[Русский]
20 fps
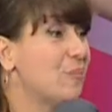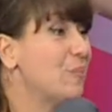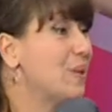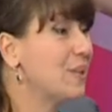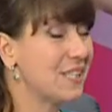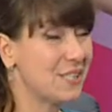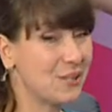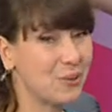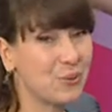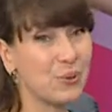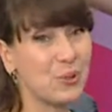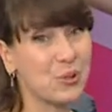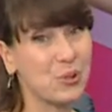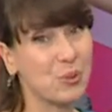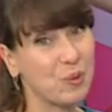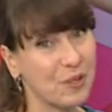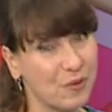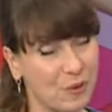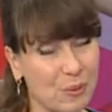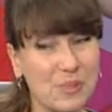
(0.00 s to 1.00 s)
мы на секундочку
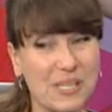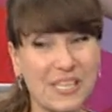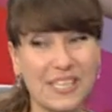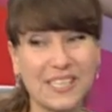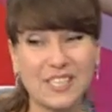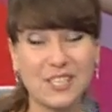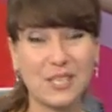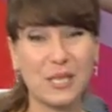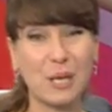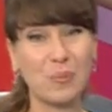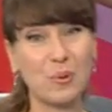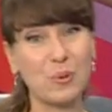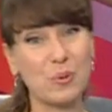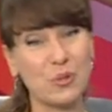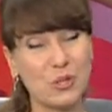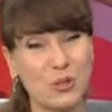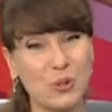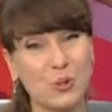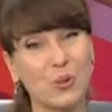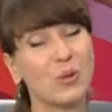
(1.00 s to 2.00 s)
прервемся. Я должна
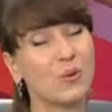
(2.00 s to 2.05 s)
напомнить, что,